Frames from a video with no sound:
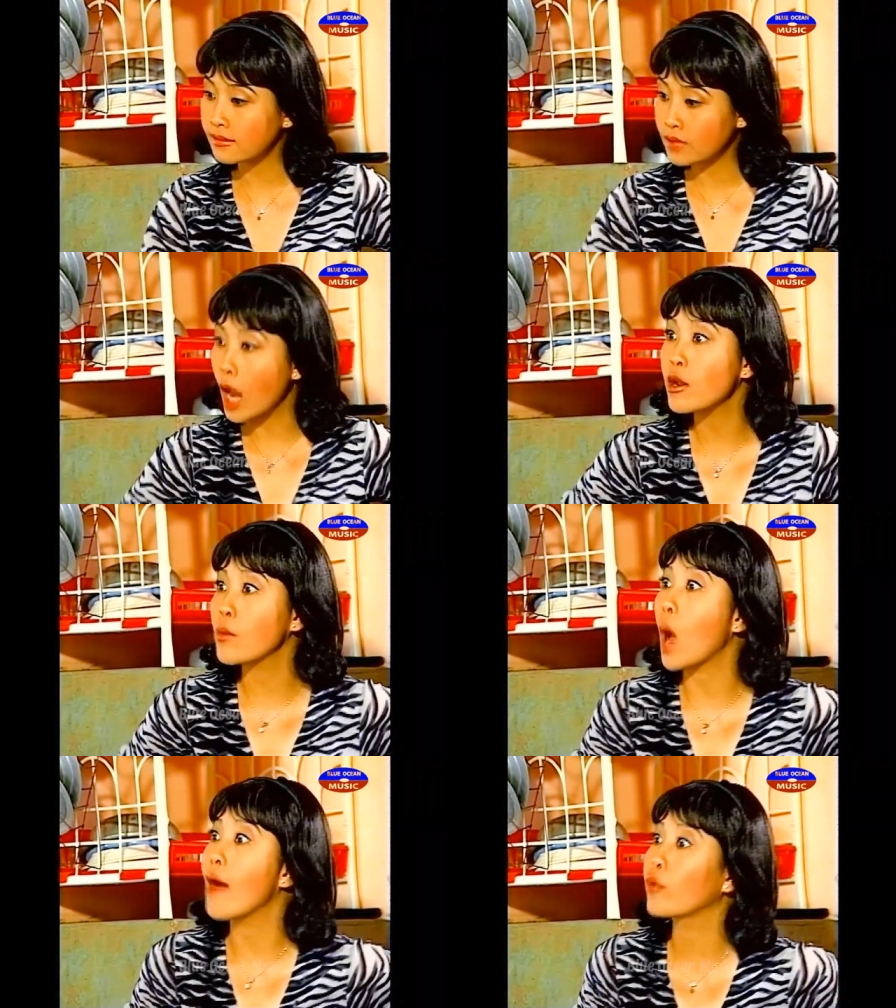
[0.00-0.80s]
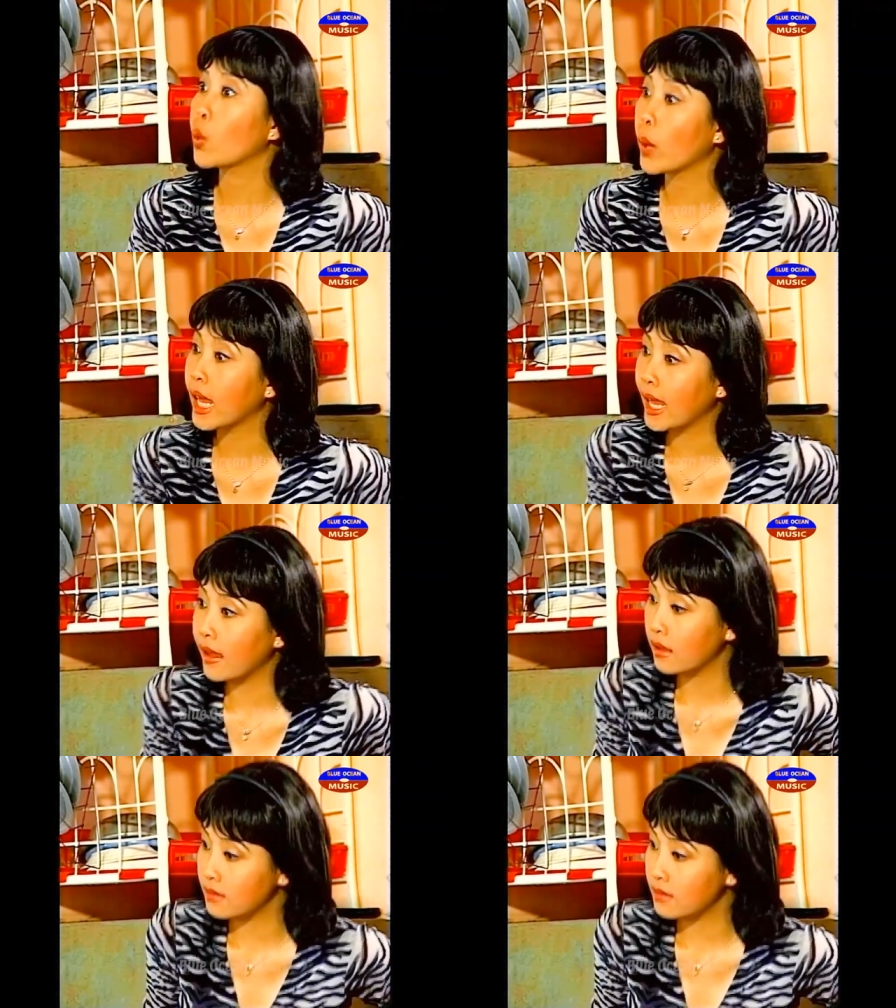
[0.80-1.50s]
Cãi lệnh là phạm nội quy.